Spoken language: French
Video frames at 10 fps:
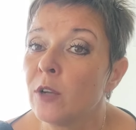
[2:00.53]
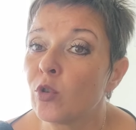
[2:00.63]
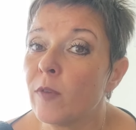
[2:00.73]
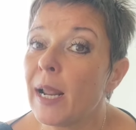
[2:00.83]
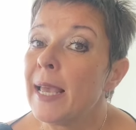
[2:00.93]

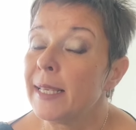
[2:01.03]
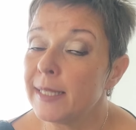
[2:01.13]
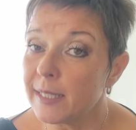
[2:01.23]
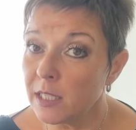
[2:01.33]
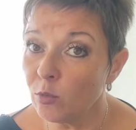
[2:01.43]
Donc voilà,
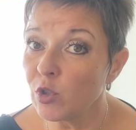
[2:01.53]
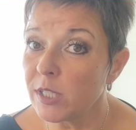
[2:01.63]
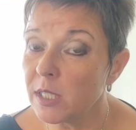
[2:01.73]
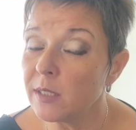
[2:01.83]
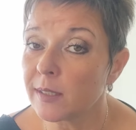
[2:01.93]
ici
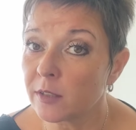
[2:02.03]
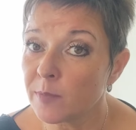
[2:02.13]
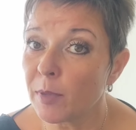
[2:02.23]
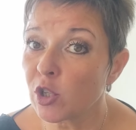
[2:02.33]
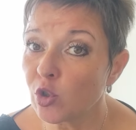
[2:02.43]
aussi,
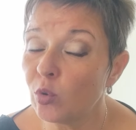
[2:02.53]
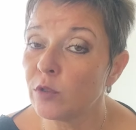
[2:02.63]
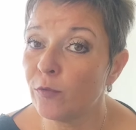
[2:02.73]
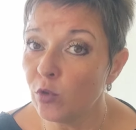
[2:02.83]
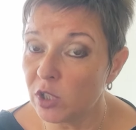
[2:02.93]
certaines
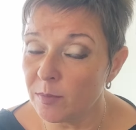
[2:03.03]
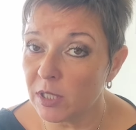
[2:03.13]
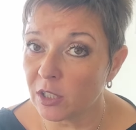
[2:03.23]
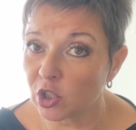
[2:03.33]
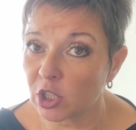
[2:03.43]
personnes vont
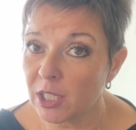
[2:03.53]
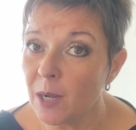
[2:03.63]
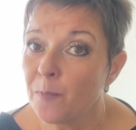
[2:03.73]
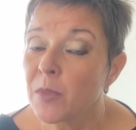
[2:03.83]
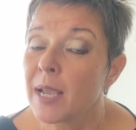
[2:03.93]

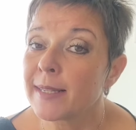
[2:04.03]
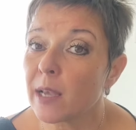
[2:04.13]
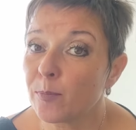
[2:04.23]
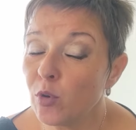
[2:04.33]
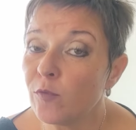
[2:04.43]
déménager.
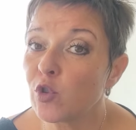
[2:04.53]
Ça peut